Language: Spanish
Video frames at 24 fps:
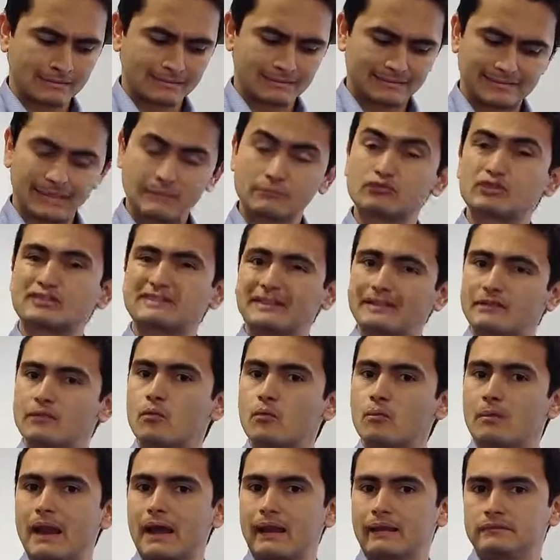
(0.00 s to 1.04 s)
Tenemos que tener un
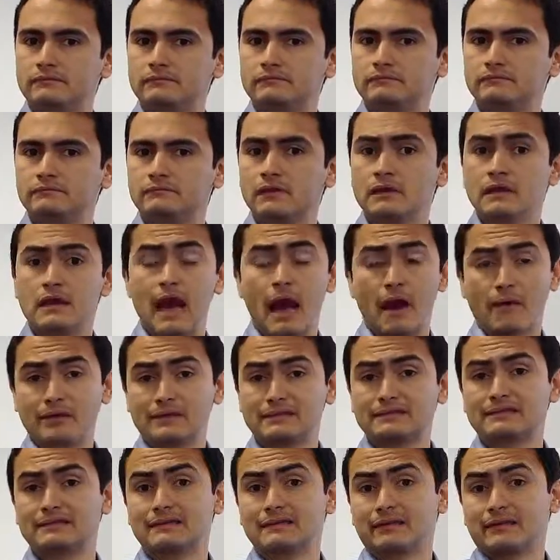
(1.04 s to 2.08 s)
plan, a
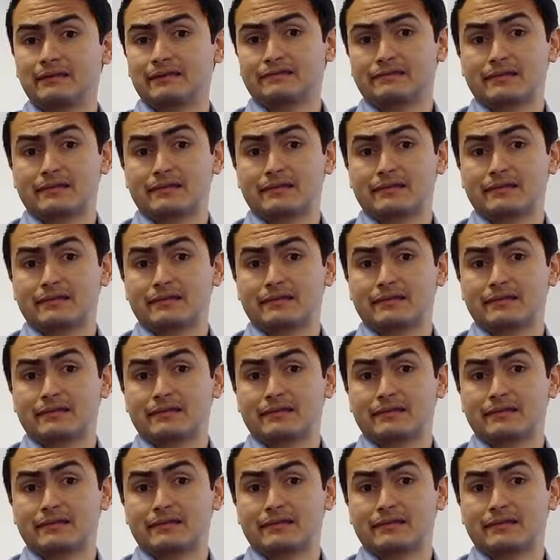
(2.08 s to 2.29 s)
veces eh,